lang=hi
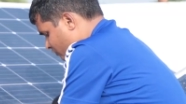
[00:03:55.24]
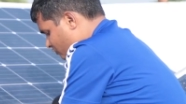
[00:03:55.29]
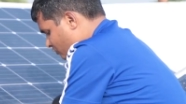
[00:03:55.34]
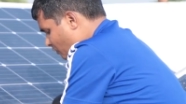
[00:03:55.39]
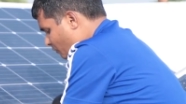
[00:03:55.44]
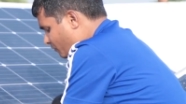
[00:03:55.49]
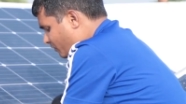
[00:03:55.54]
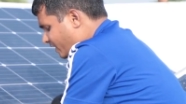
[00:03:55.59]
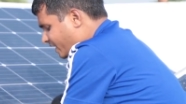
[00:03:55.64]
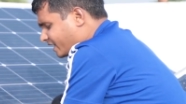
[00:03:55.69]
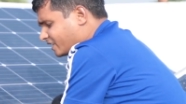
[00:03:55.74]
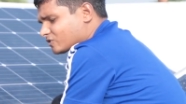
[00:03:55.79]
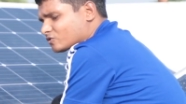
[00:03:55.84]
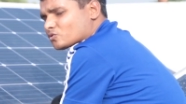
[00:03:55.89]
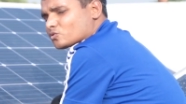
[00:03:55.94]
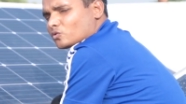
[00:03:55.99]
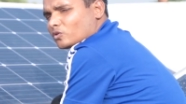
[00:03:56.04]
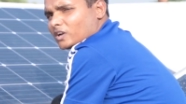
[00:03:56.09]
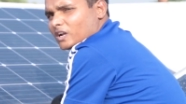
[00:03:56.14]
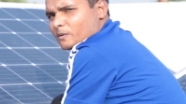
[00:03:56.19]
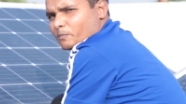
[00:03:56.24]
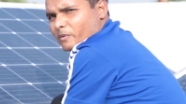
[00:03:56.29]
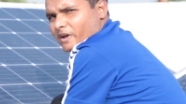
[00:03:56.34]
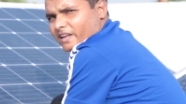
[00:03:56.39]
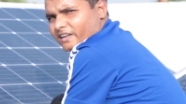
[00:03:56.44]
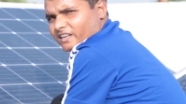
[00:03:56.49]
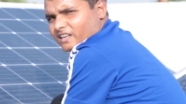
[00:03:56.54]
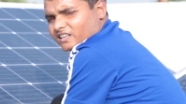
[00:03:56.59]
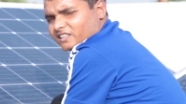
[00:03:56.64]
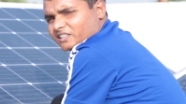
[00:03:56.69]
सो so फ्रेंड्स सोलर
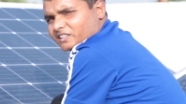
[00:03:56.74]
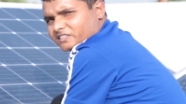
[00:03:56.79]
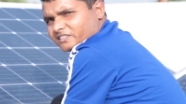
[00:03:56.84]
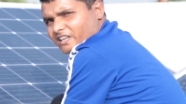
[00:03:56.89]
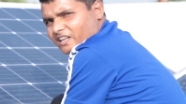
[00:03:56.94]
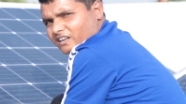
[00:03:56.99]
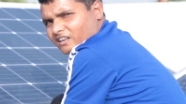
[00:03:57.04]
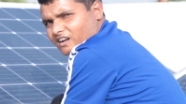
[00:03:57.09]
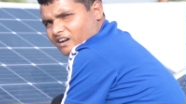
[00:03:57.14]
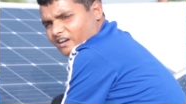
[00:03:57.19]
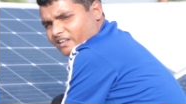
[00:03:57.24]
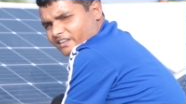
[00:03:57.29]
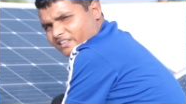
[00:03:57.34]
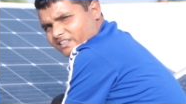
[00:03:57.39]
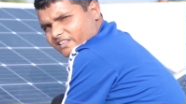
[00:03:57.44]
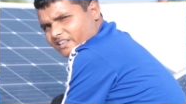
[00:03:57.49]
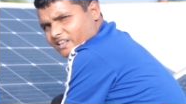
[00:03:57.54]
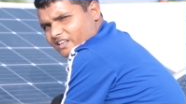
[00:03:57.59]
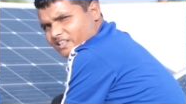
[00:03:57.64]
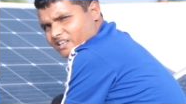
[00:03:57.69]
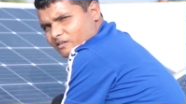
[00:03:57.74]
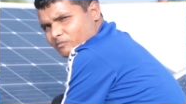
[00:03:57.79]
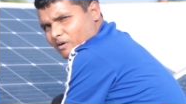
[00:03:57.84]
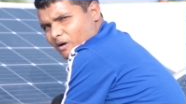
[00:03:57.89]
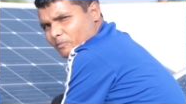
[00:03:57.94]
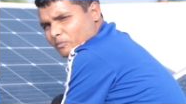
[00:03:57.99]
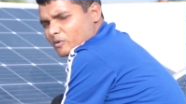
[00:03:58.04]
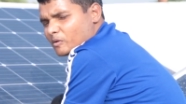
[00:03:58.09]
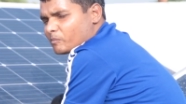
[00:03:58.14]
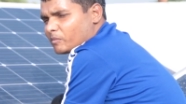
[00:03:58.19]
पैनल की जानकारी के लिए हम
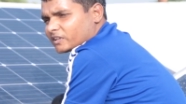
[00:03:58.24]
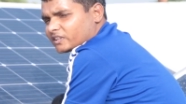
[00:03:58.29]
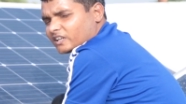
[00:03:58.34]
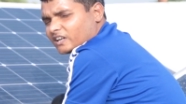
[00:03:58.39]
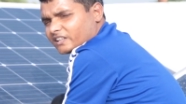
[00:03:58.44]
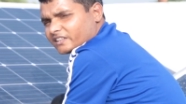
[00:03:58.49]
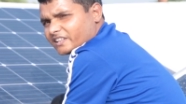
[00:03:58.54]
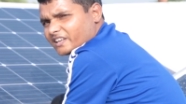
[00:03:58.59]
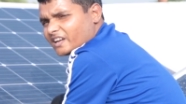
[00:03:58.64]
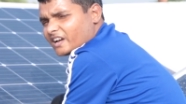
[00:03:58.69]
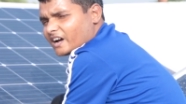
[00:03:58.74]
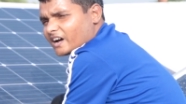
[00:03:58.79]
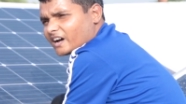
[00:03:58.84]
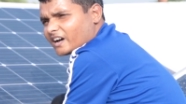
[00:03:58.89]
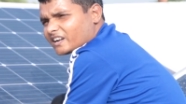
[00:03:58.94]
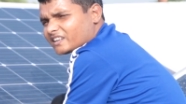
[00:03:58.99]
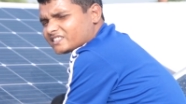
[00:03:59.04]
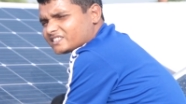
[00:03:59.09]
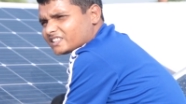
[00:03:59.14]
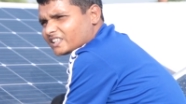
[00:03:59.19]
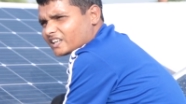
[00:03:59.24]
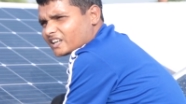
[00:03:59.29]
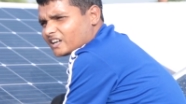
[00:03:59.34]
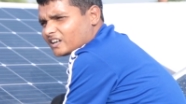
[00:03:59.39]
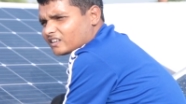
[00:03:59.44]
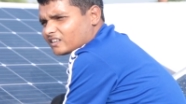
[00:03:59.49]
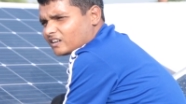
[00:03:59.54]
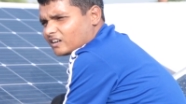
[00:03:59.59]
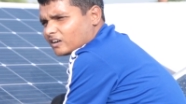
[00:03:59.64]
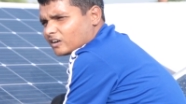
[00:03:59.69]
आपको बता दें हर
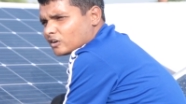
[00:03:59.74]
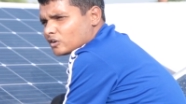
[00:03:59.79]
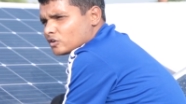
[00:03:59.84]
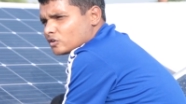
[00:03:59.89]
जगह का